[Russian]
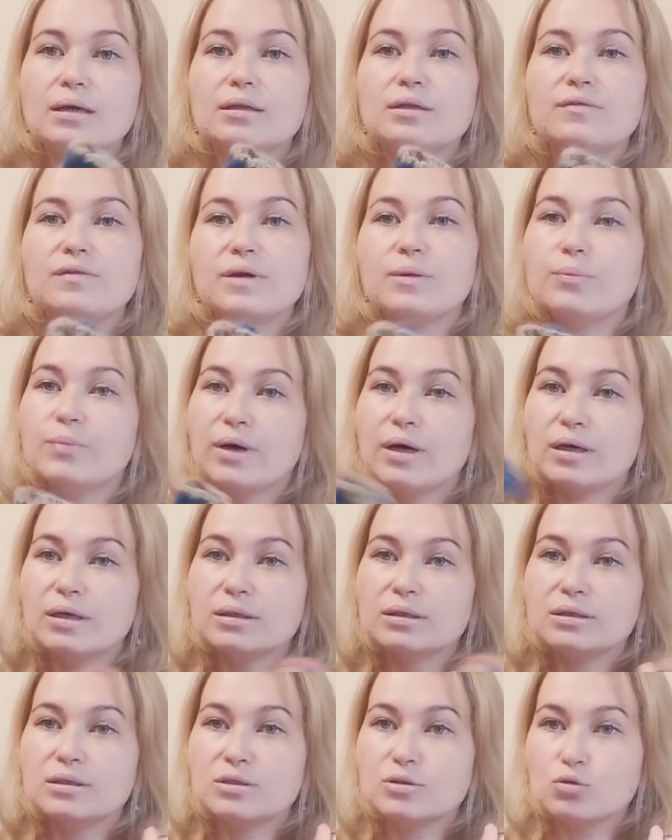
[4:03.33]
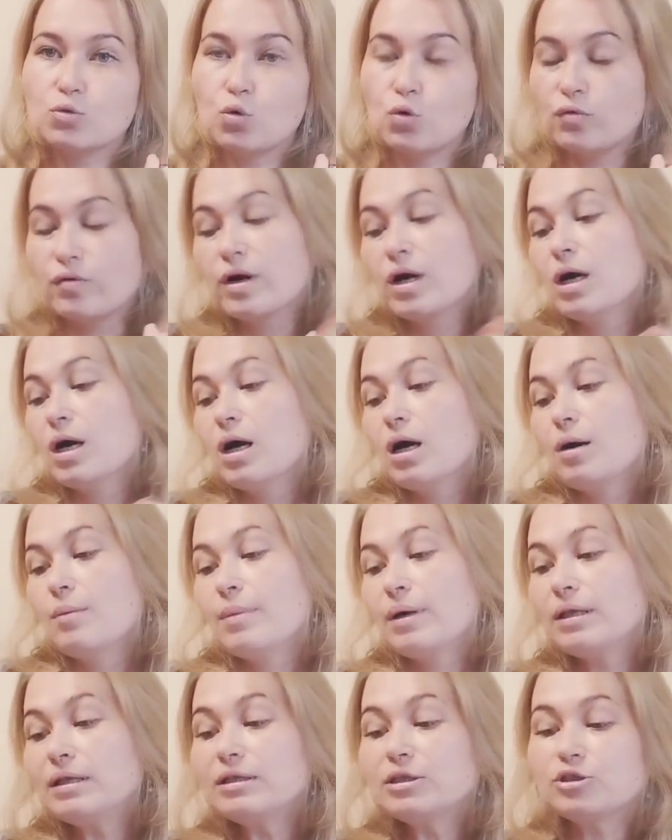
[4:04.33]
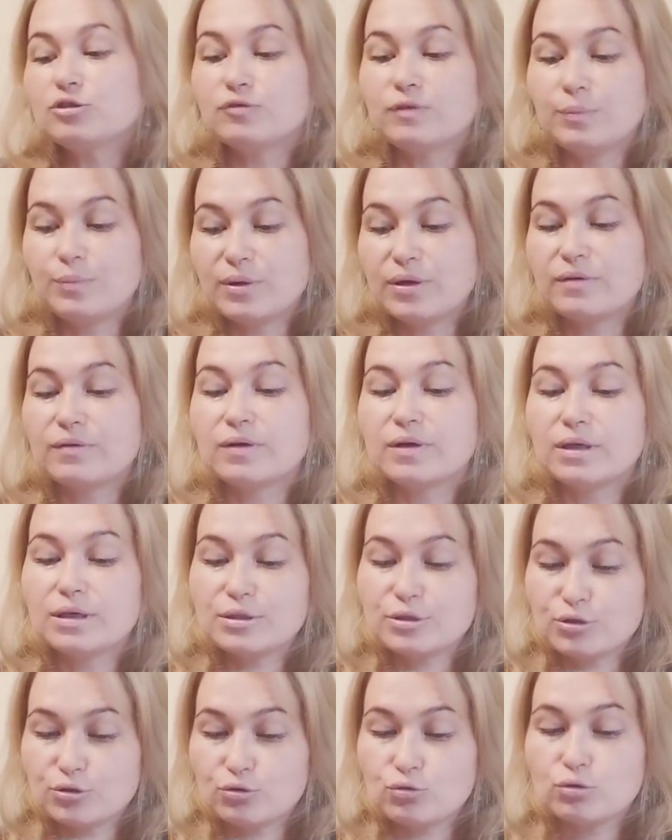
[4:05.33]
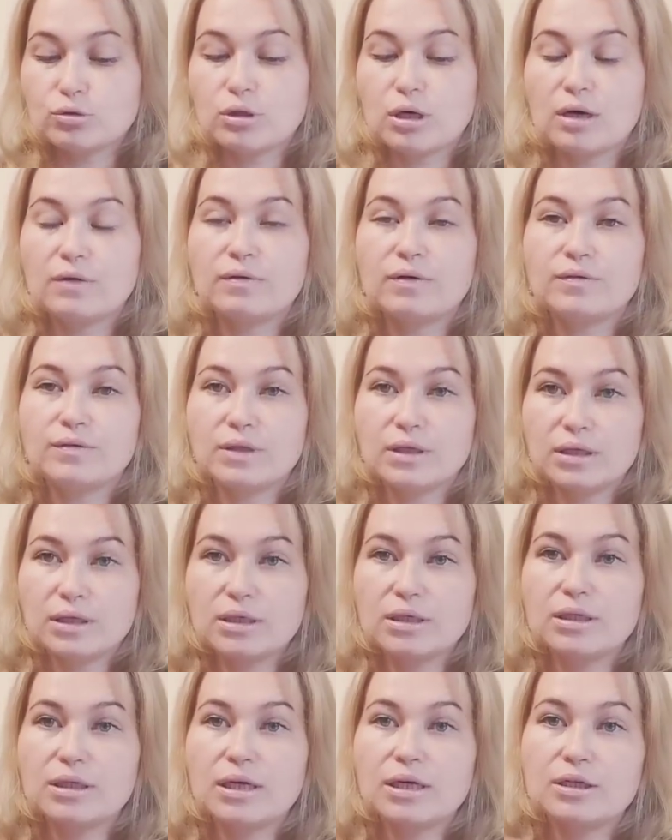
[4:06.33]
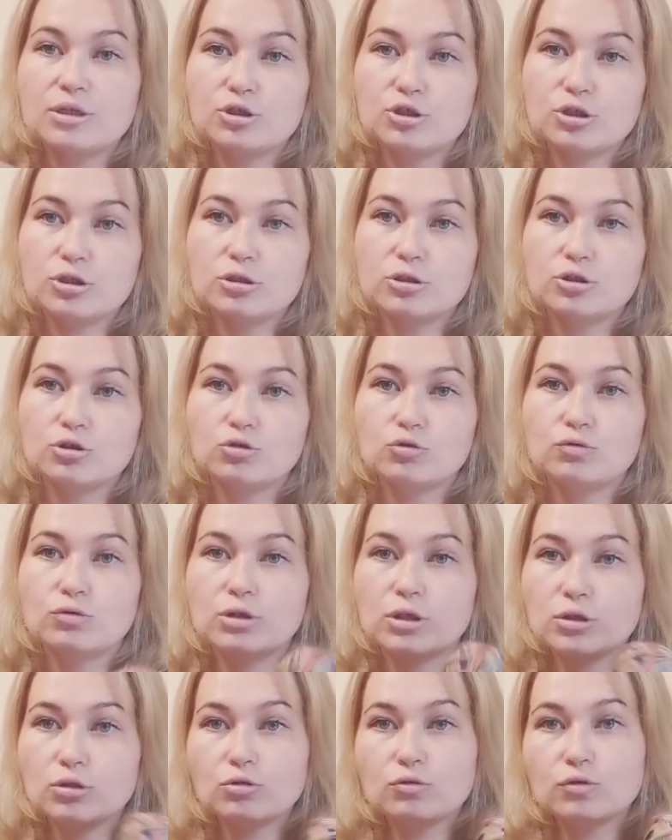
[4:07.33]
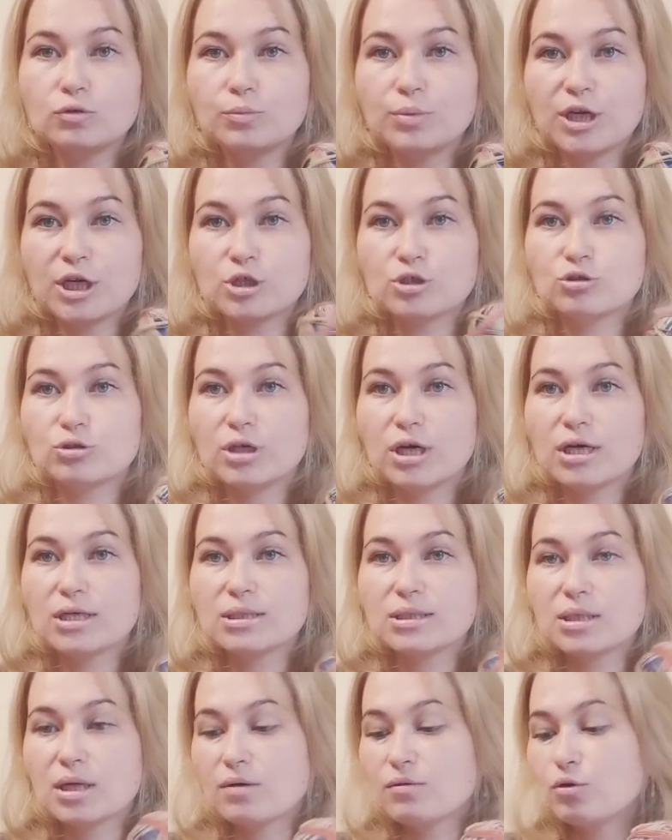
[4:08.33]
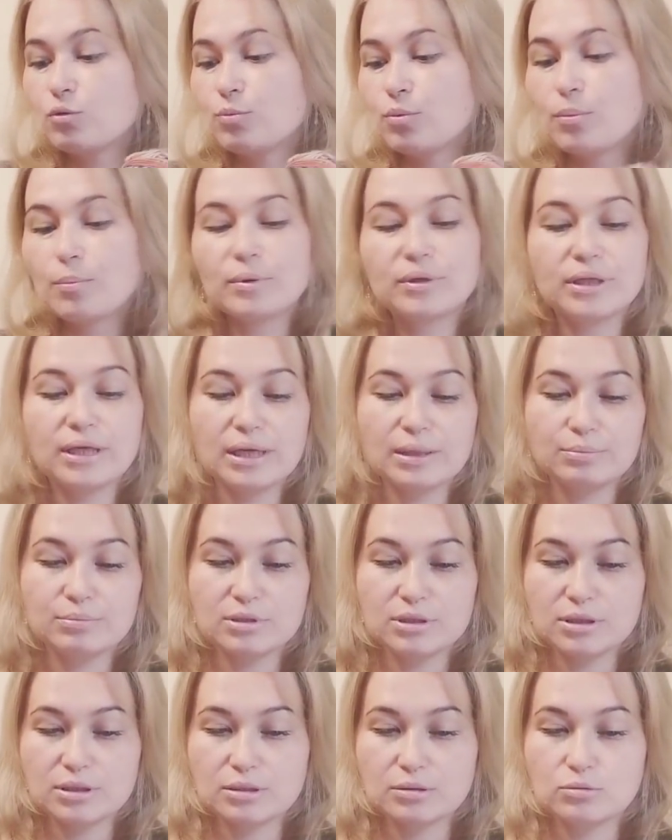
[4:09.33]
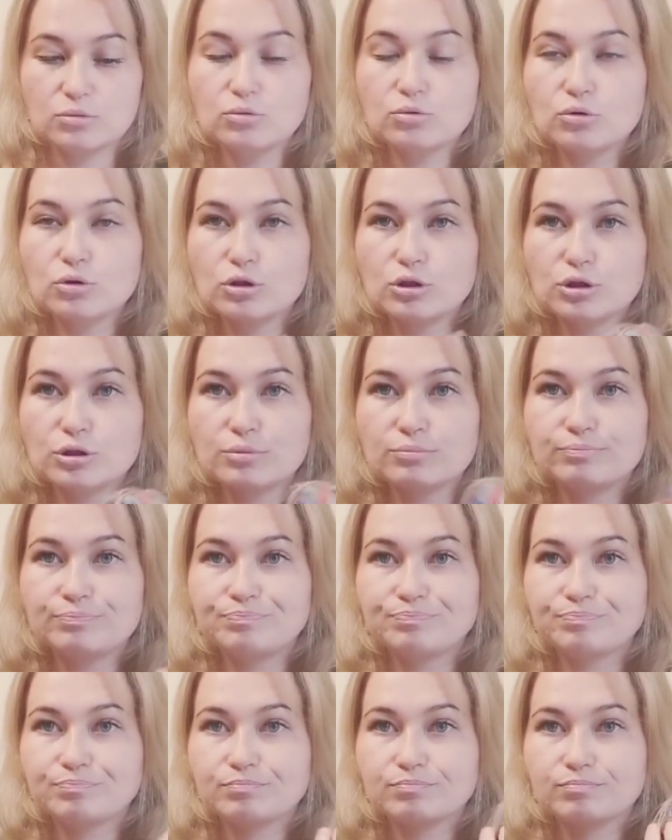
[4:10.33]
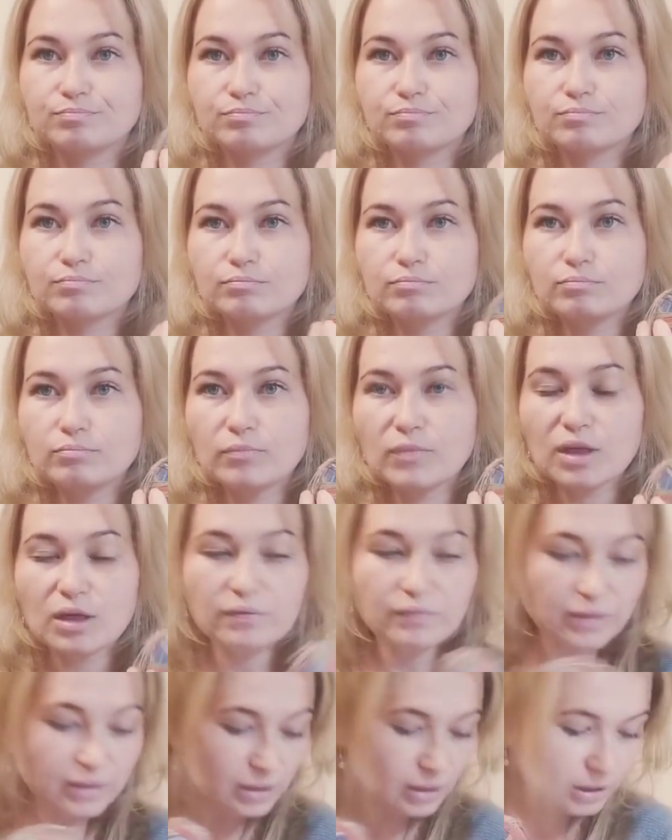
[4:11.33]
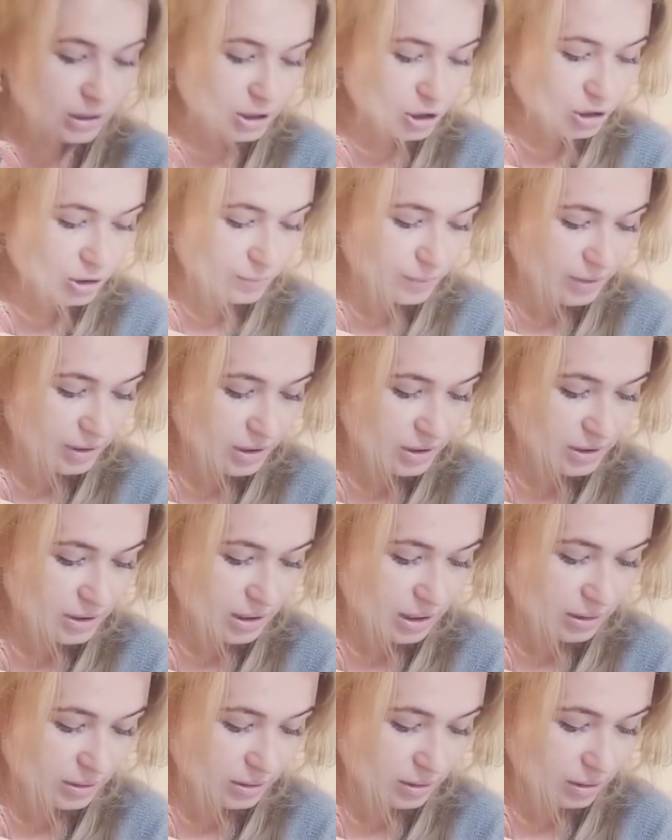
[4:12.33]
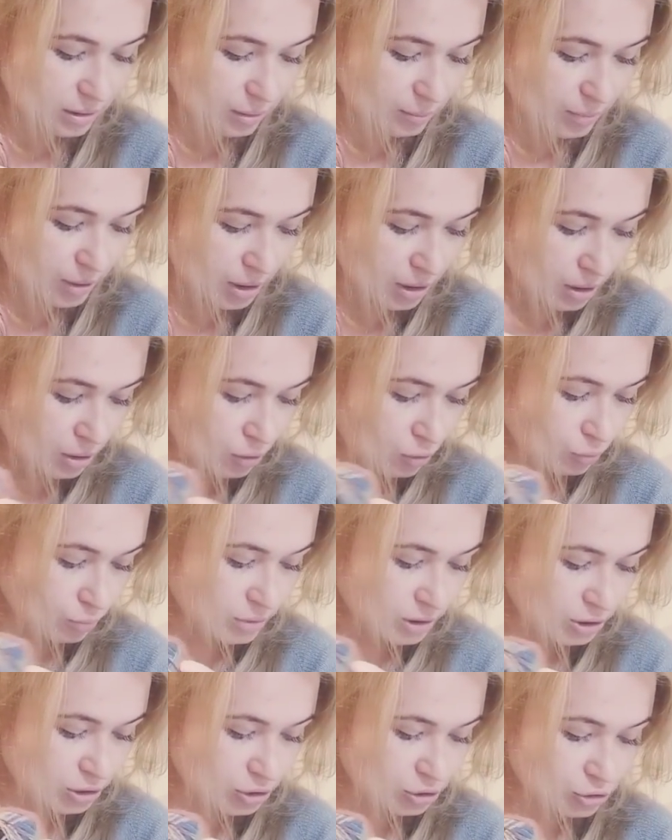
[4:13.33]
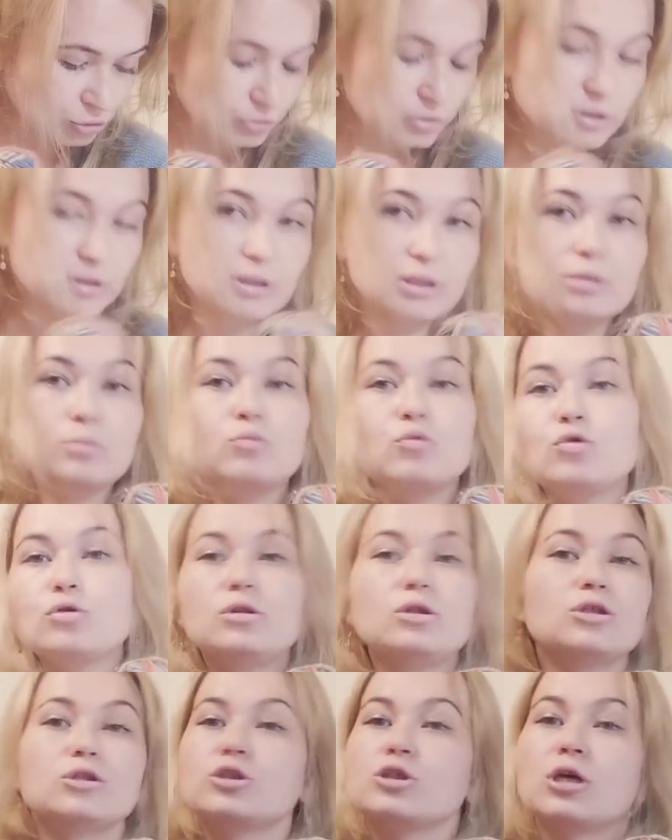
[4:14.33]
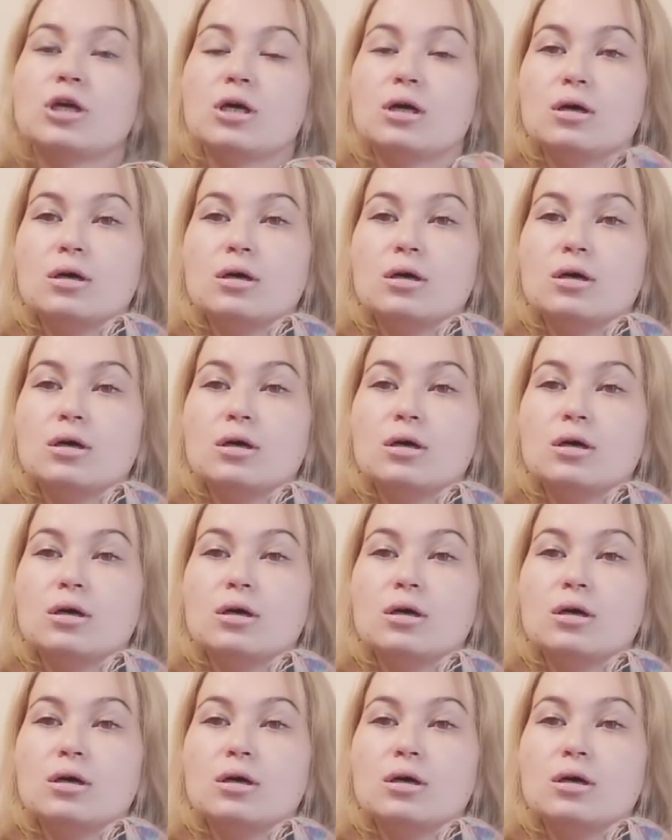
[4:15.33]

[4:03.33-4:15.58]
две пары носков. Малыш, во-первых, растет, а во-вторых, я решила, что вот эту вот пряжу я оставлю по потребности. Ну, то есть вернее, даже не 50 грамм, у меня же еще есть отмотыш,